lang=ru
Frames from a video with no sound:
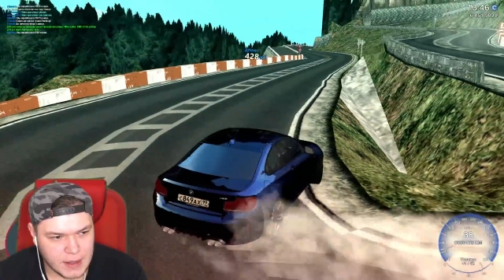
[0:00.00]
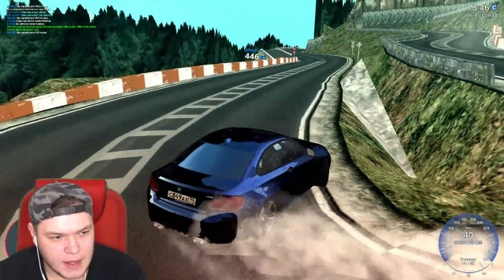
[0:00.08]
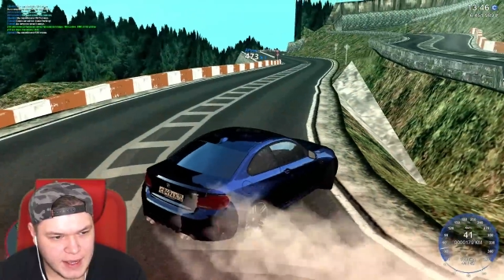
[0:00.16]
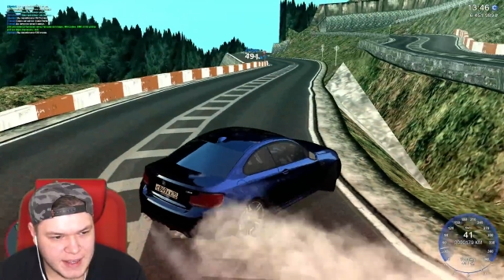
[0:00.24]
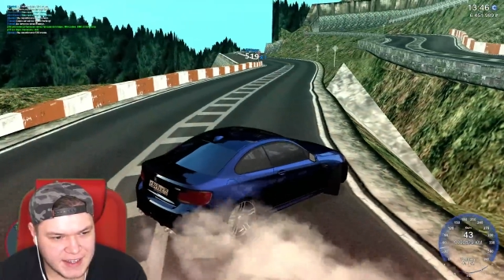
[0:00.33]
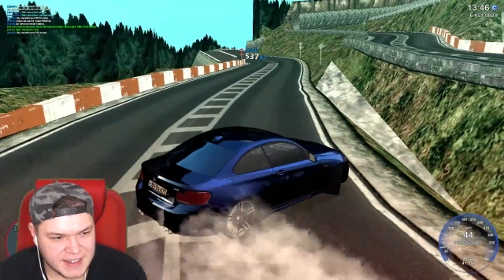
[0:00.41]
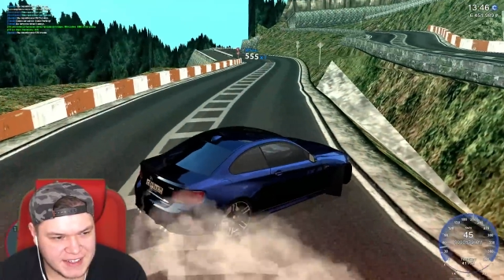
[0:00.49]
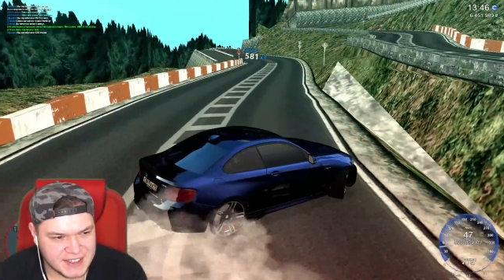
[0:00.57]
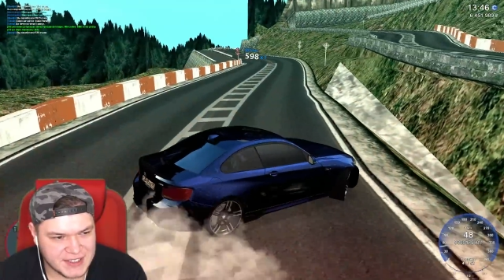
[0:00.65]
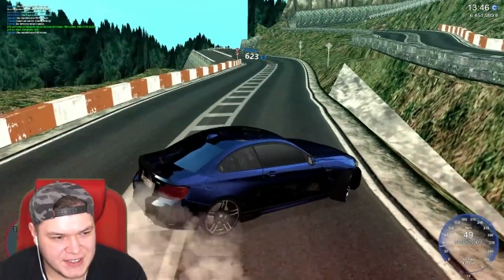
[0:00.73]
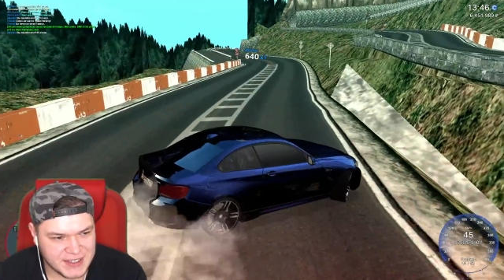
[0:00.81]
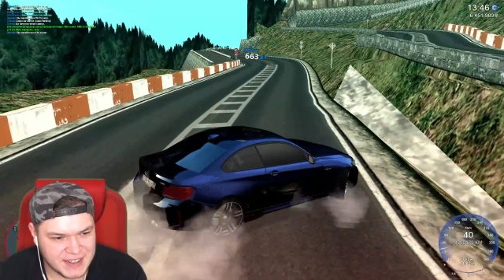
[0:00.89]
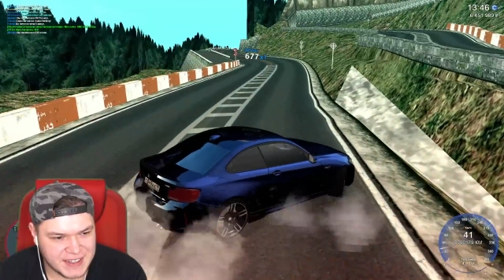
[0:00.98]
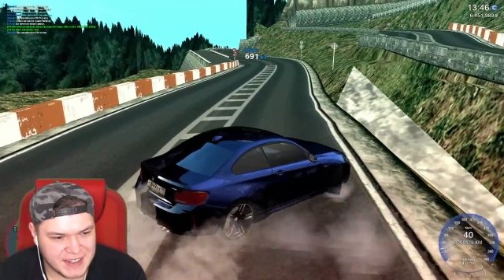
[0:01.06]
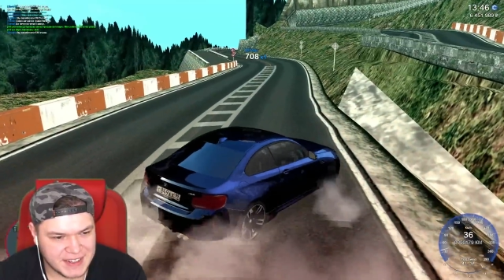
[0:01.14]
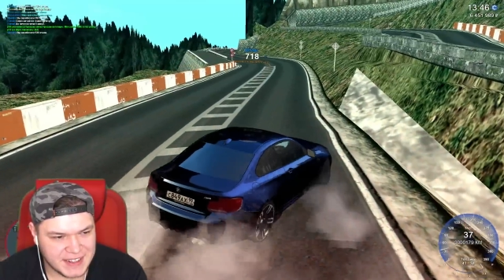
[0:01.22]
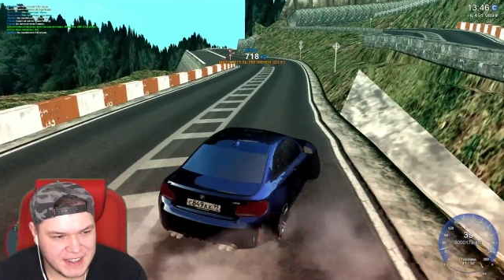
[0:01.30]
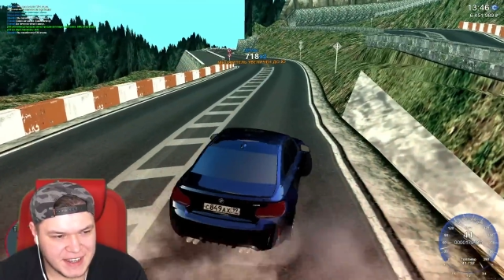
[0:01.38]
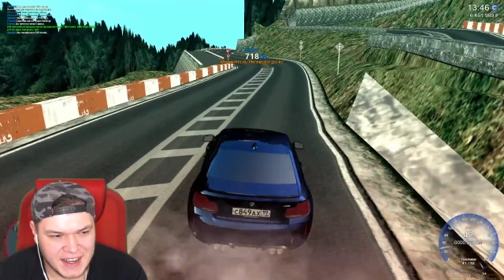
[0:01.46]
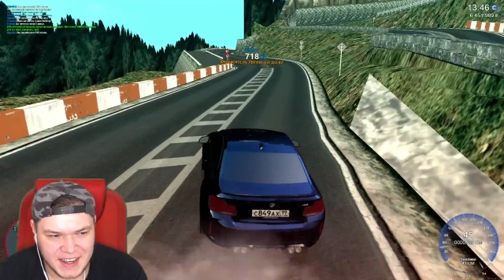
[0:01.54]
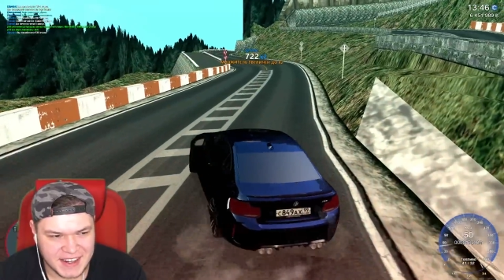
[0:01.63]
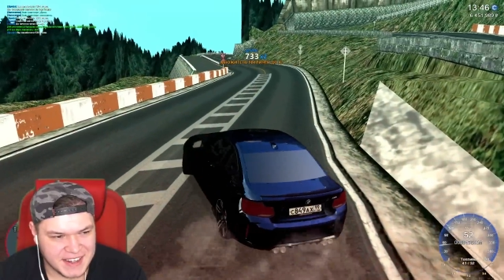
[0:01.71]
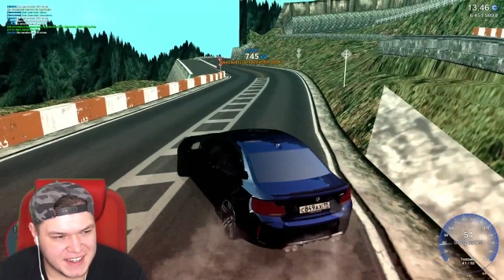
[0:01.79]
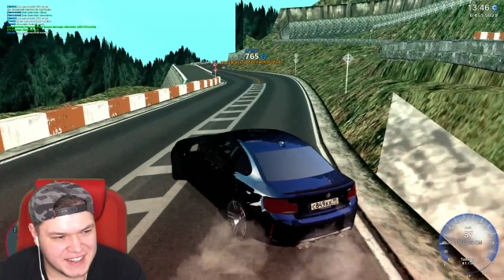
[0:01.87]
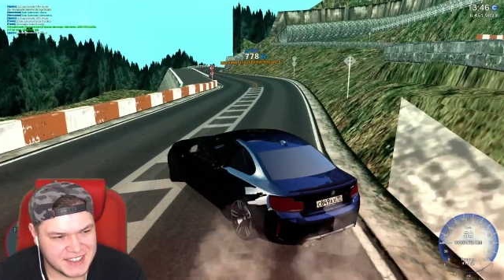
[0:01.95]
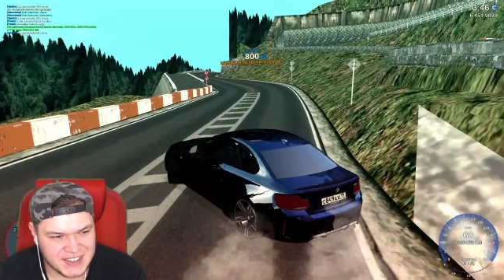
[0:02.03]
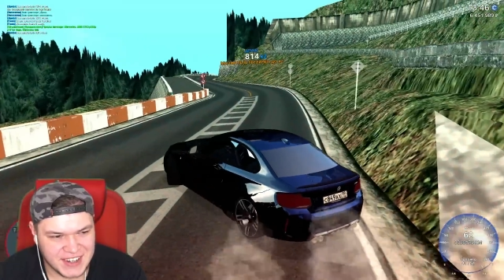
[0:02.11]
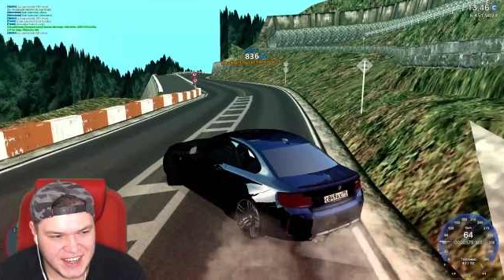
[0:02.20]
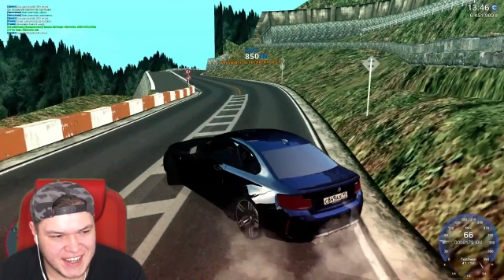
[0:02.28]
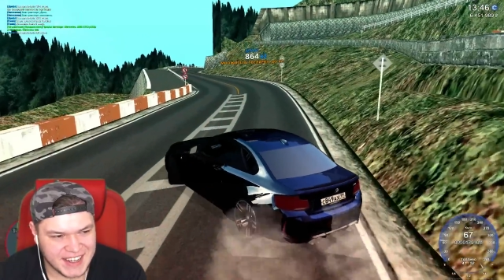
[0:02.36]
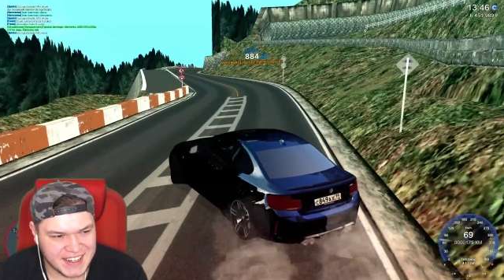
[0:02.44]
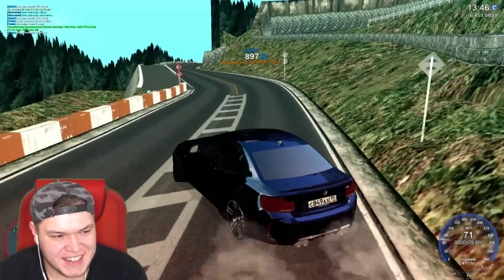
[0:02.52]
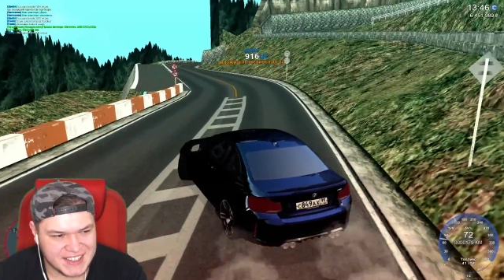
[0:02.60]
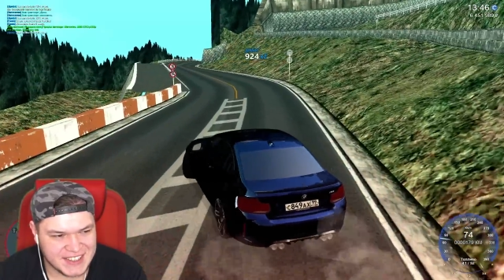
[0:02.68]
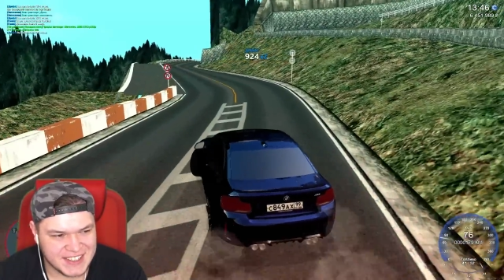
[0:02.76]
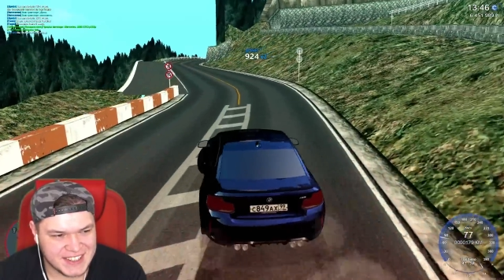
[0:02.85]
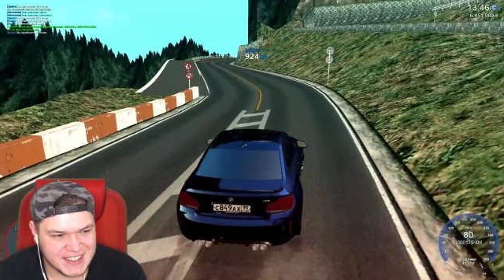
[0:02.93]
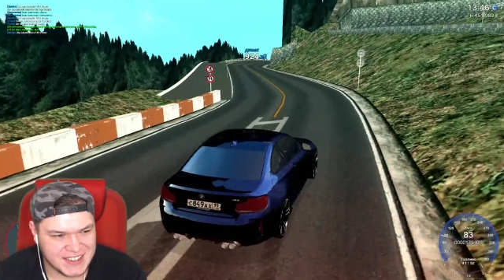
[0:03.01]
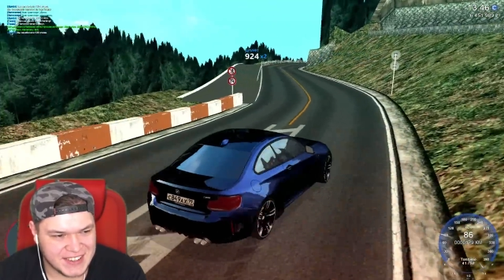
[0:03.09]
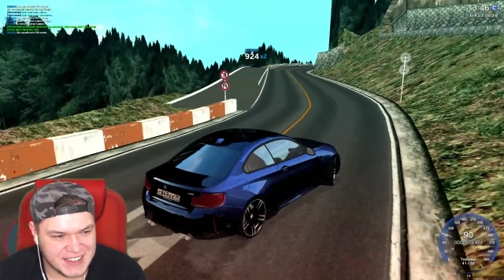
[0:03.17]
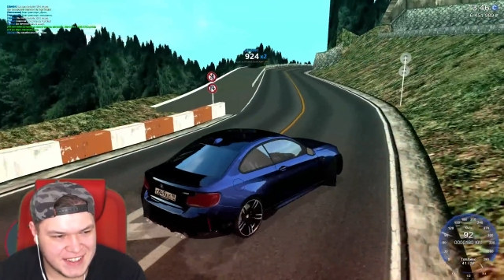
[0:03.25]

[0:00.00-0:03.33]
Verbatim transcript: Ай, хорошо. Ай, хорошо, ай, хорошо зашел